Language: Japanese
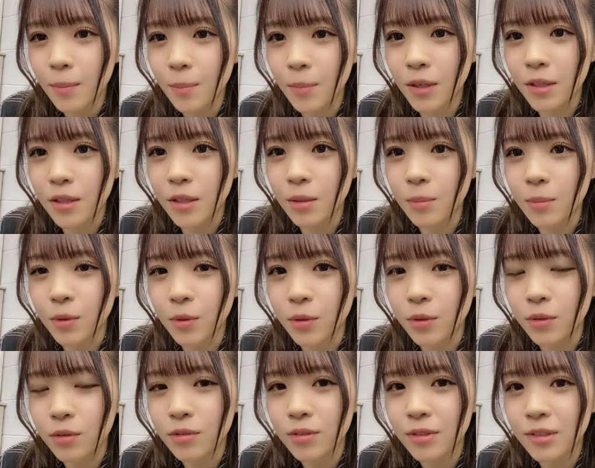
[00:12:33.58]
まあで
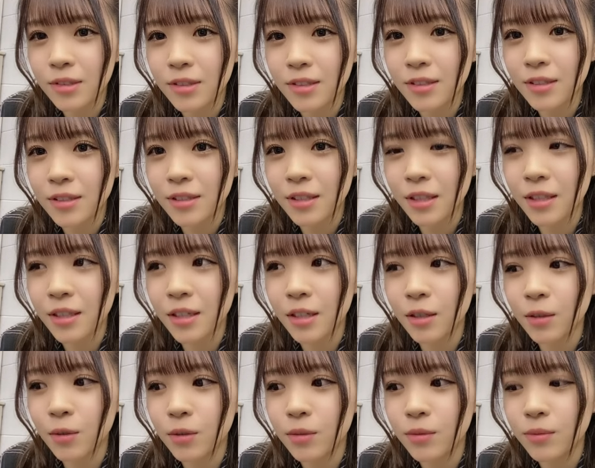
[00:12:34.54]
もなん
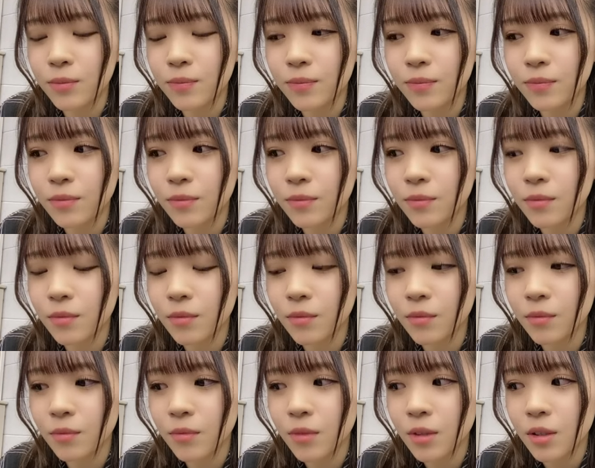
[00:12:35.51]
やろ
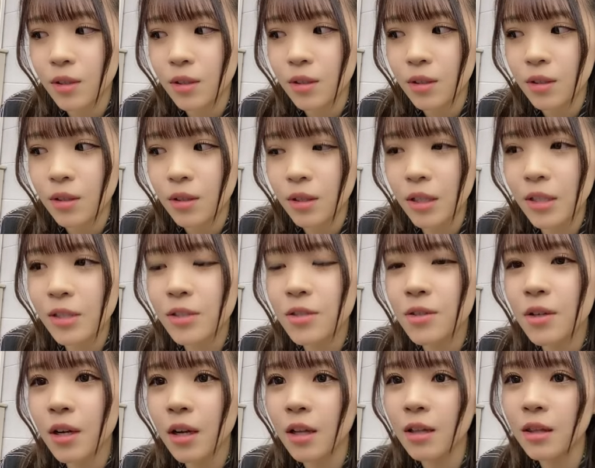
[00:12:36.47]
言い
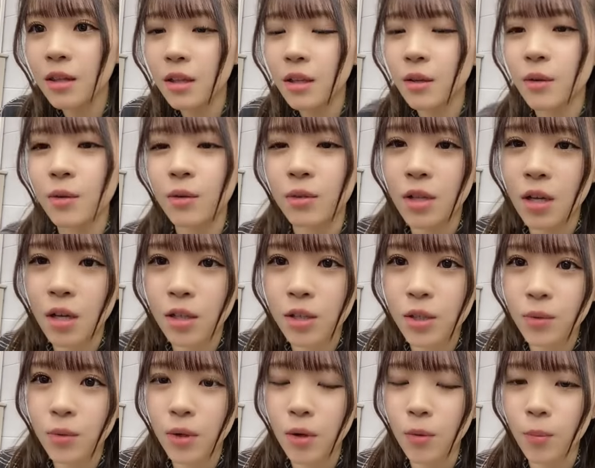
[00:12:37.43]
づらかったやろうな
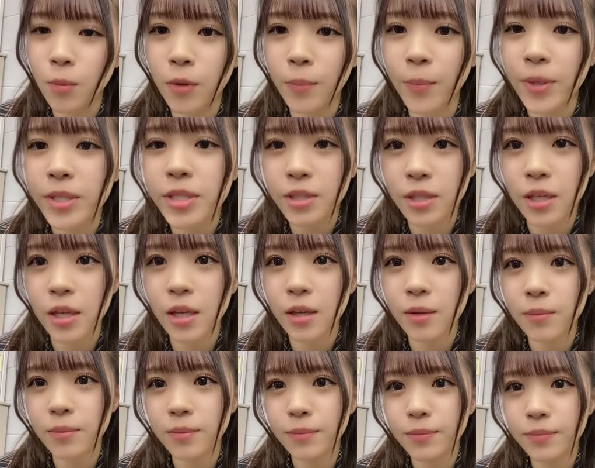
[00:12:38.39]
とは思いますね
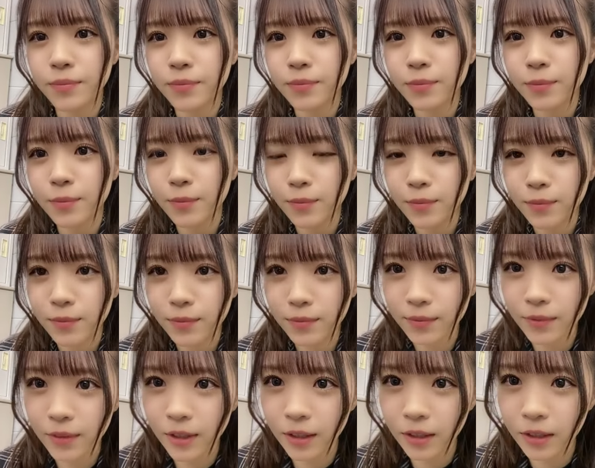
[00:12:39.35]

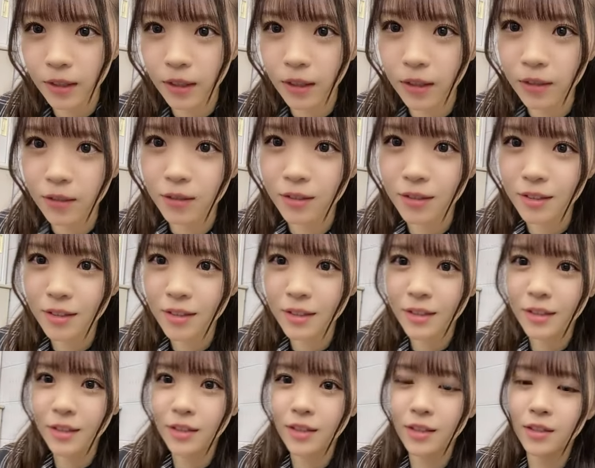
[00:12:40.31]
なんか
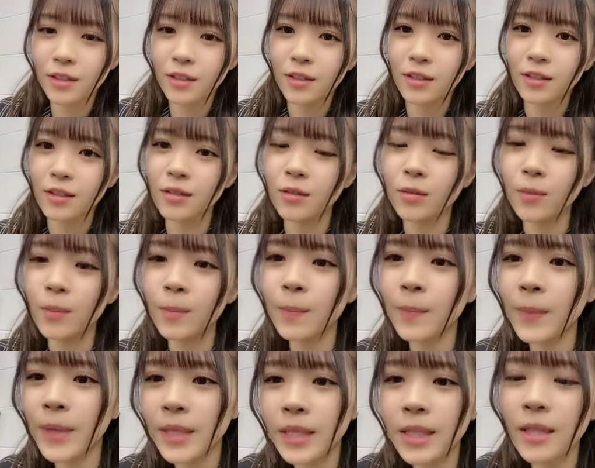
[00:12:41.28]
ほ
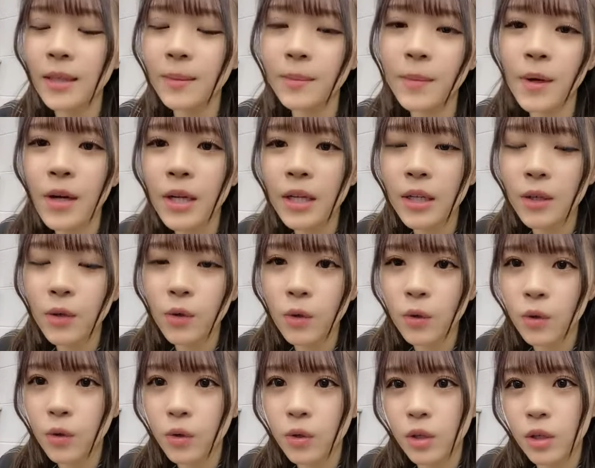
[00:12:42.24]
んまに周り
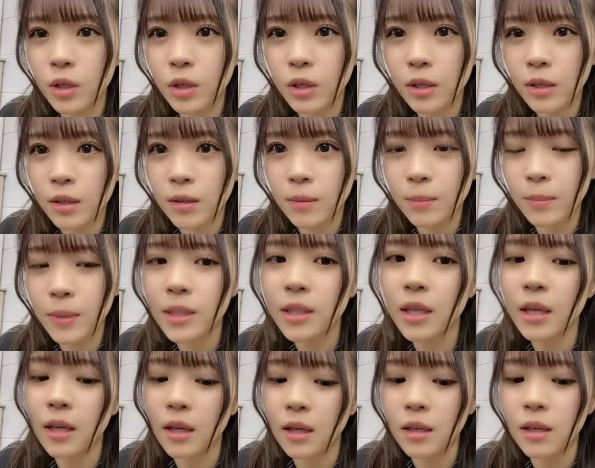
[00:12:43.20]
を見
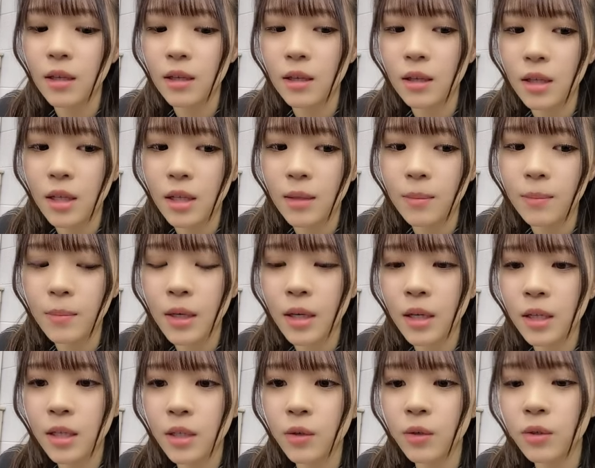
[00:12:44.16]
て
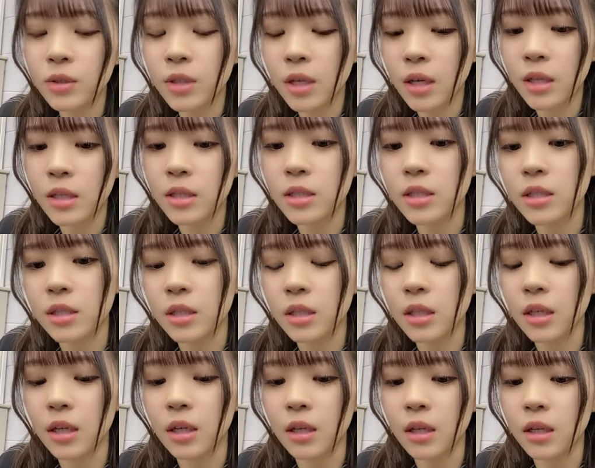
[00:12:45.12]
周りを第一に
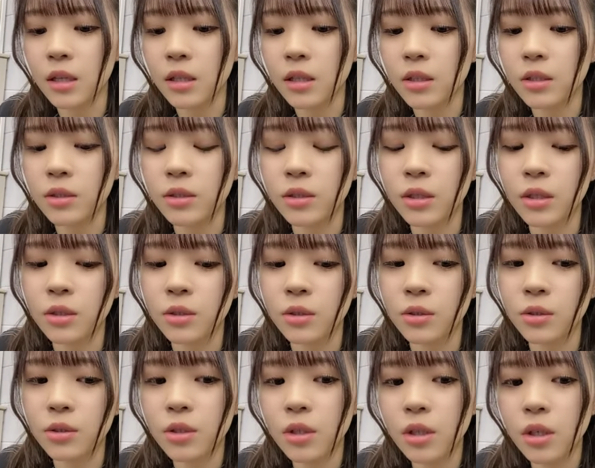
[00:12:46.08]
考えてくれ
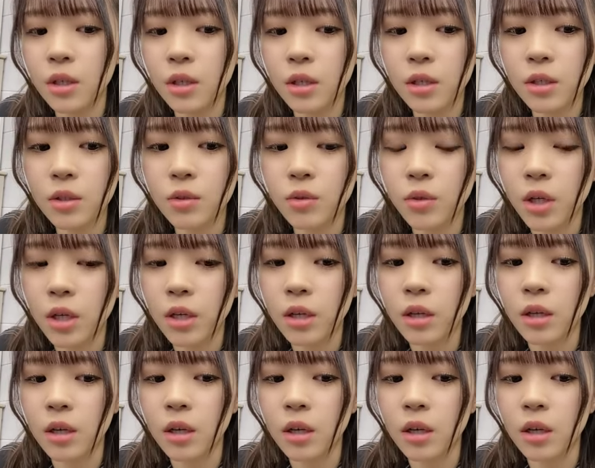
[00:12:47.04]
る人やか